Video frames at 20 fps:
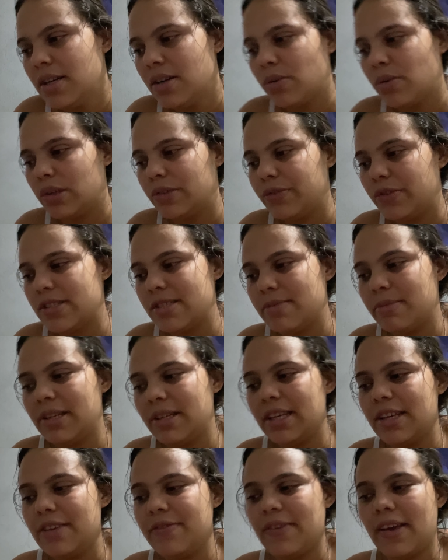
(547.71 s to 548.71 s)
Quando for semana
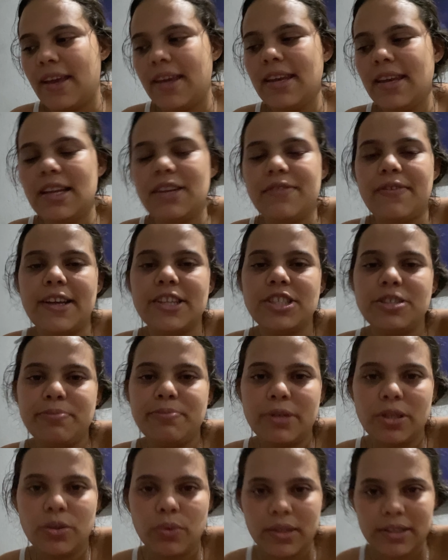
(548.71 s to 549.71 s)
que vem, ele vai de
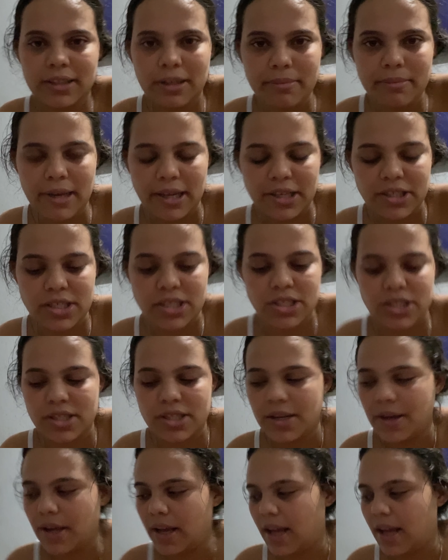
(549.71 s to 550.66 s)
perua também, gente.